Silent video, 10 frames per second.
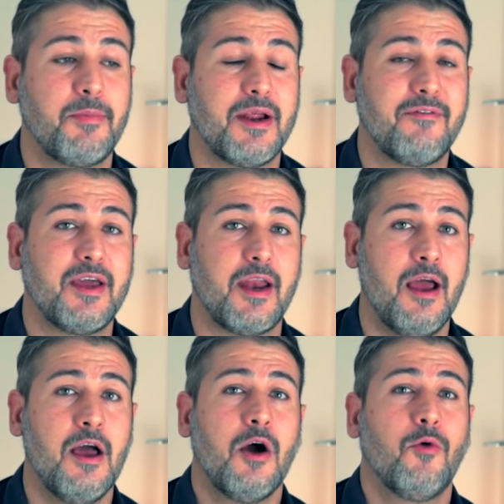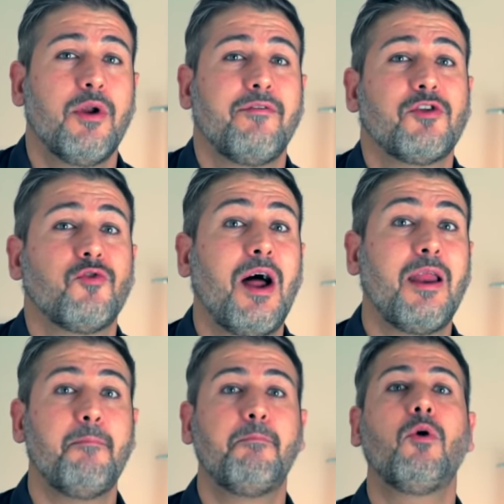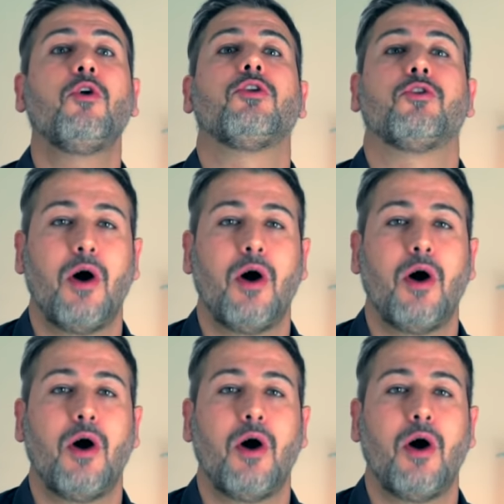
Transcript: per avere una visuale molto